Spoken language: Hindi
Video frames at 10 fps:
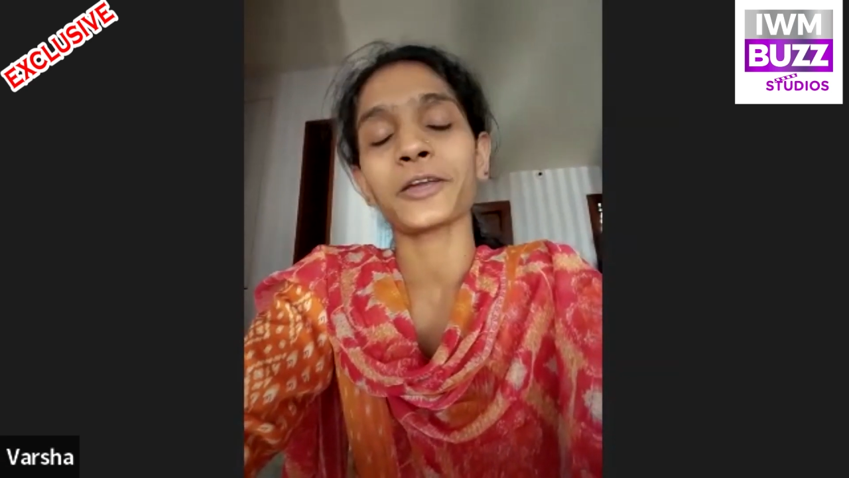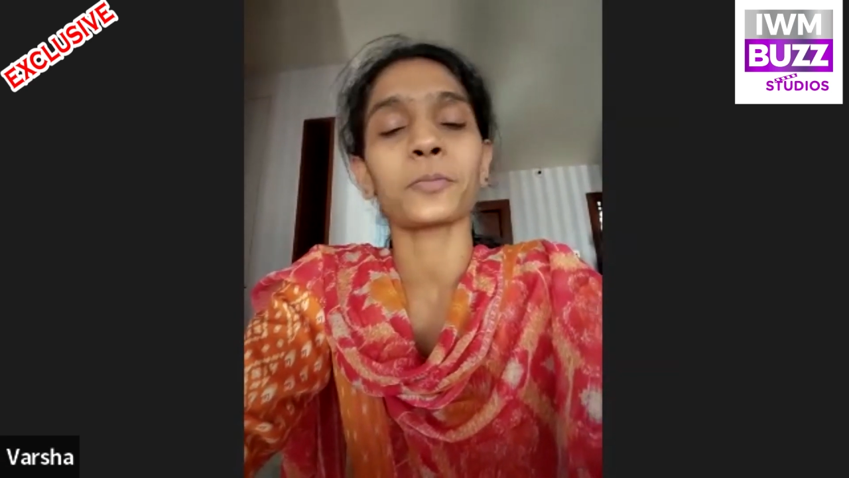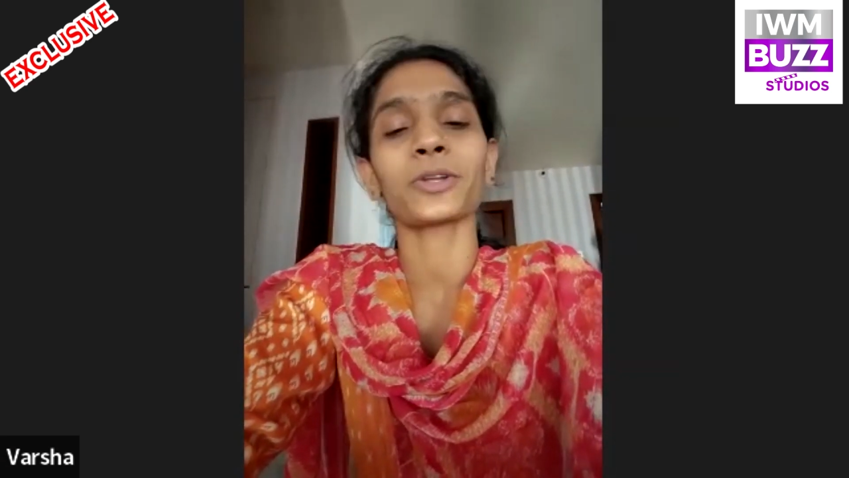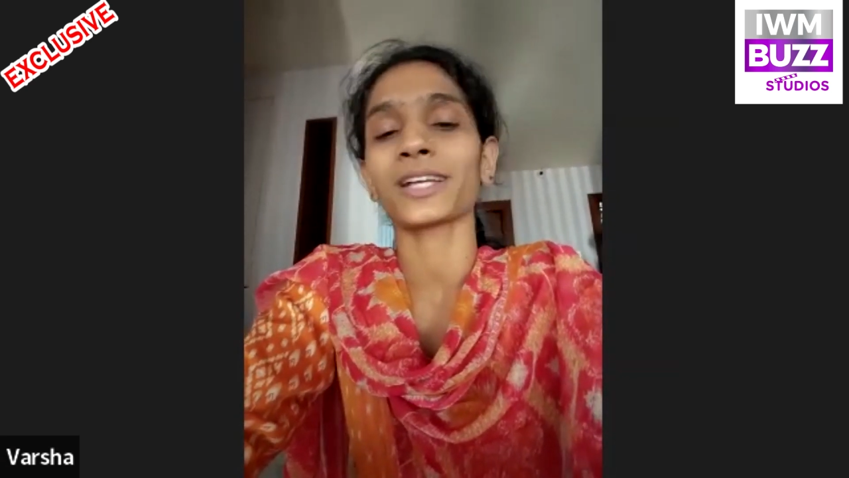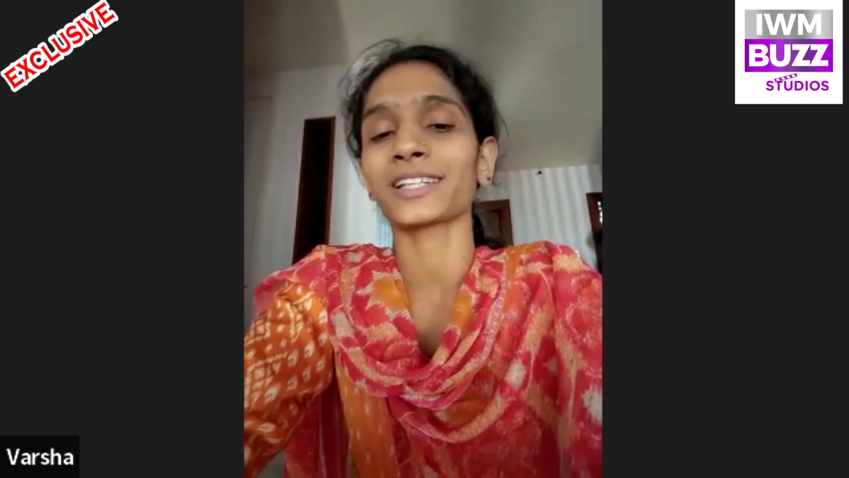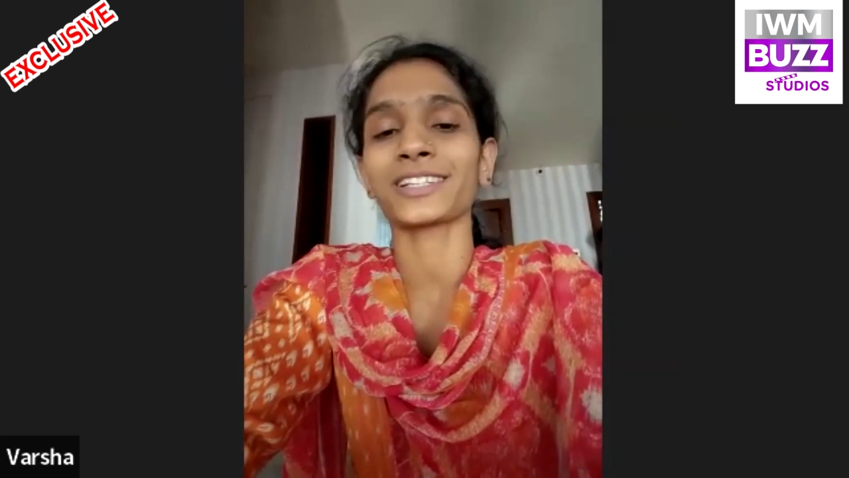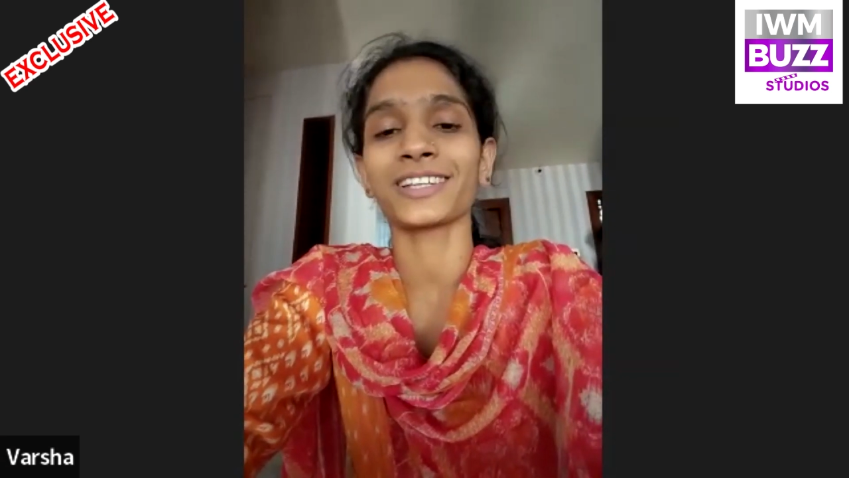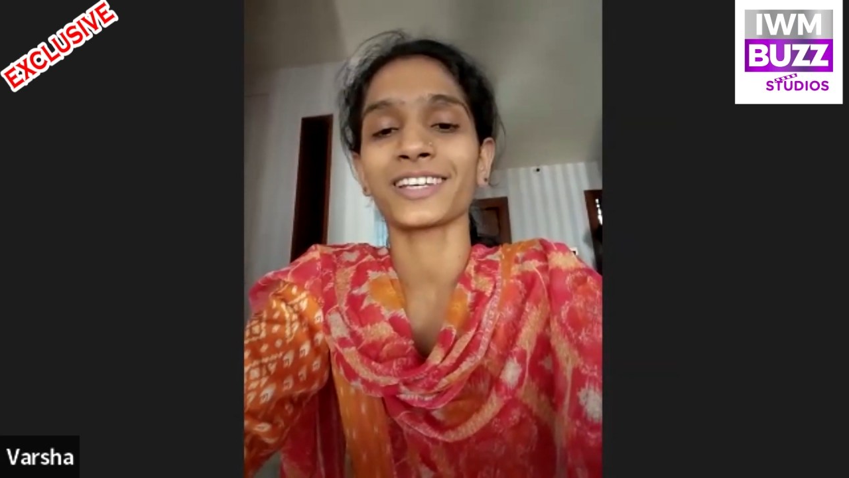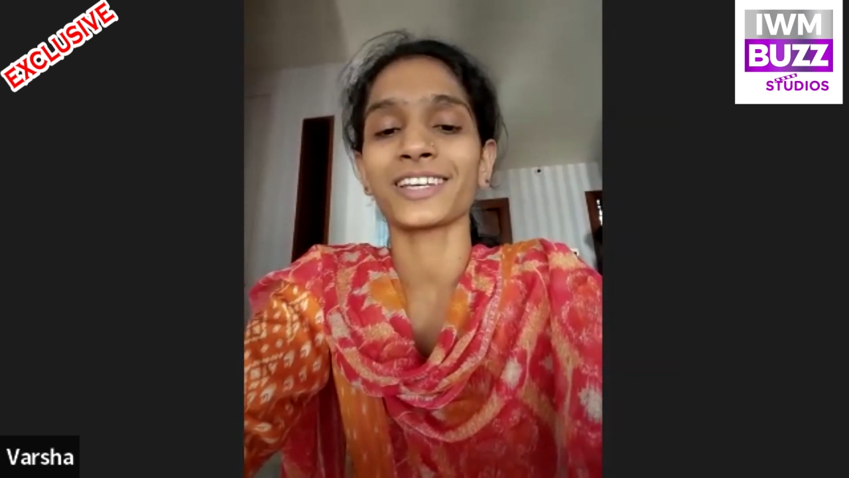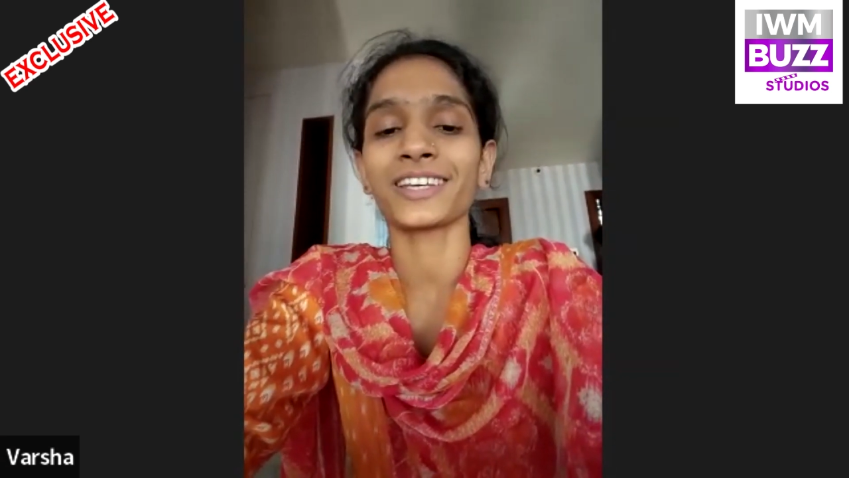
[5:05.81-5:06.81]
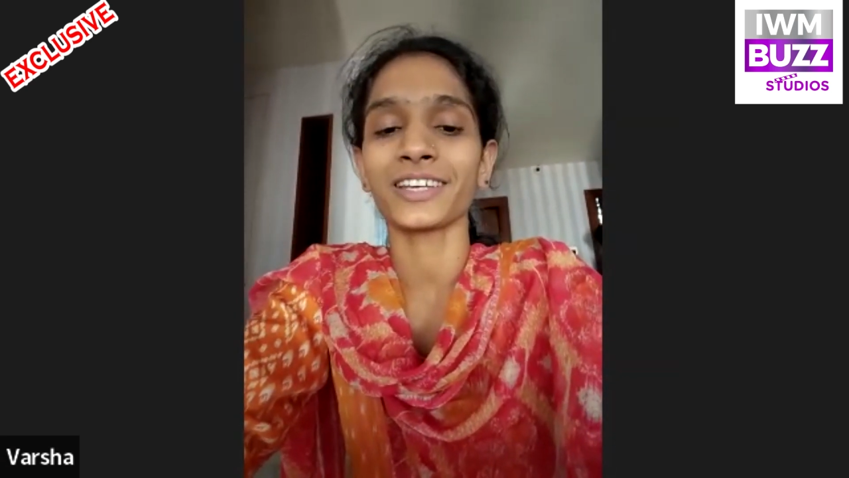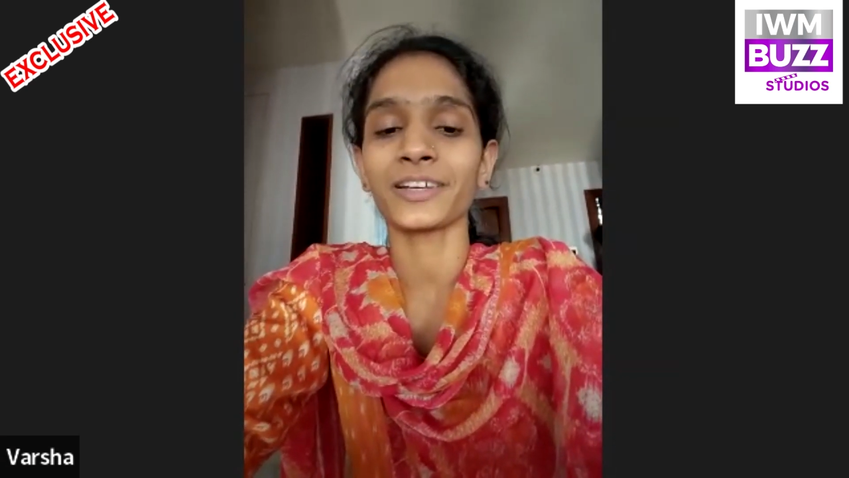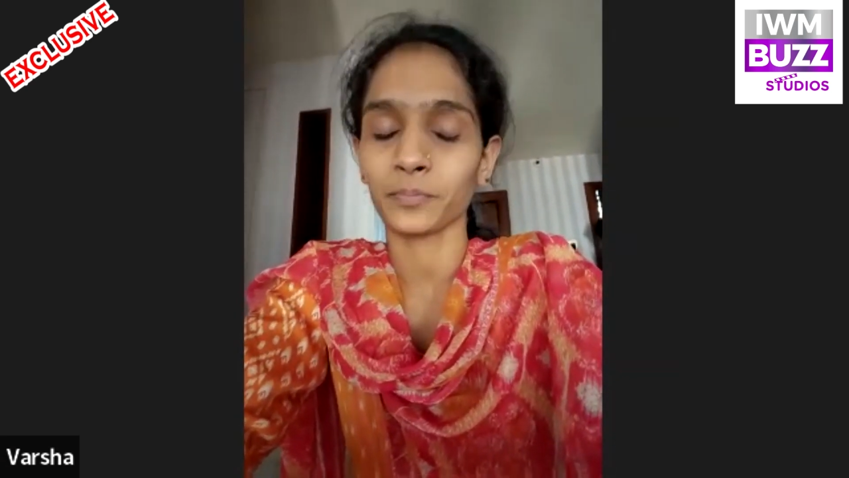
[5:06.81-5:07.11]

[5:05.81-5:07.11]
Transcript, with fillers: हिम्मत आती थी कि